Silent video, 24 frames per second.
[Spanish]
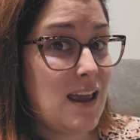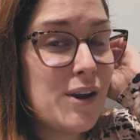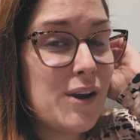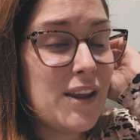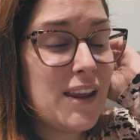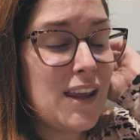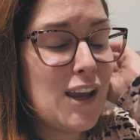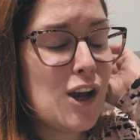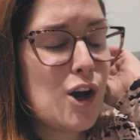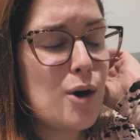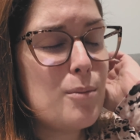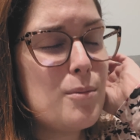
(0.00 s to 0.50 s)

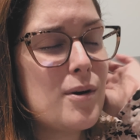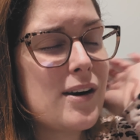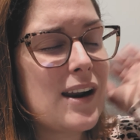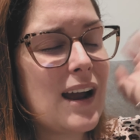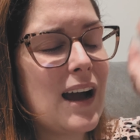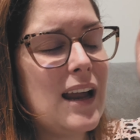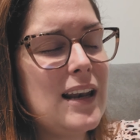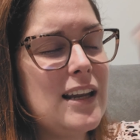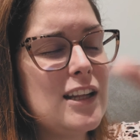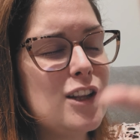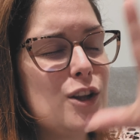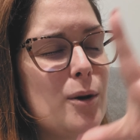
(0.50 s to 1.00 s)
Y como regalo
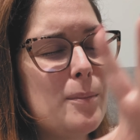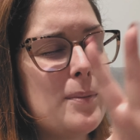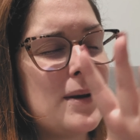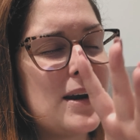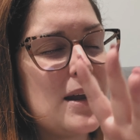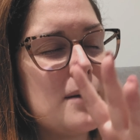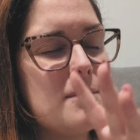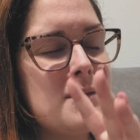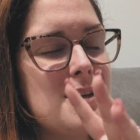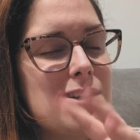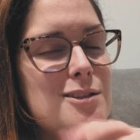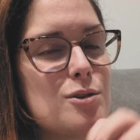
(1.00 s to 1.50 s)
para
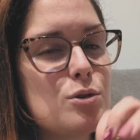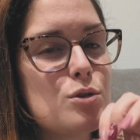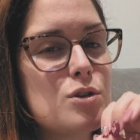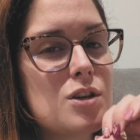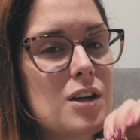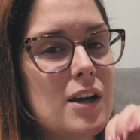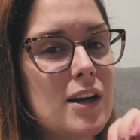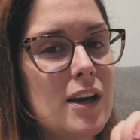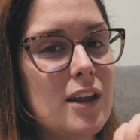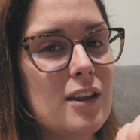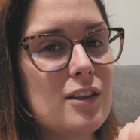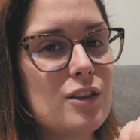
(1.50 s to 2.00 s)
mis
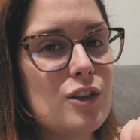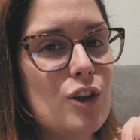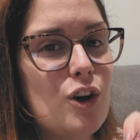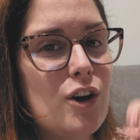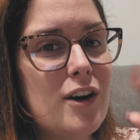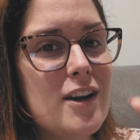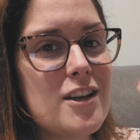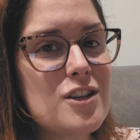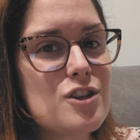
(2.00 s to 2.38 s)
suscriptores,